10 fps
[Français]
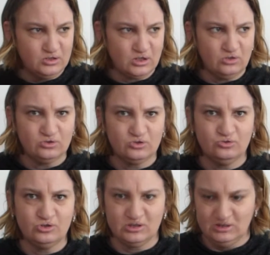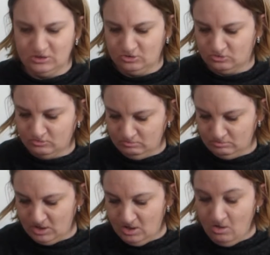36 euh, euros
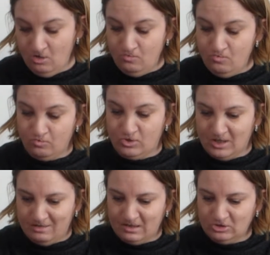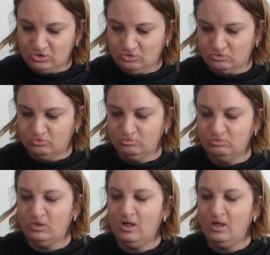donc ça va je trouve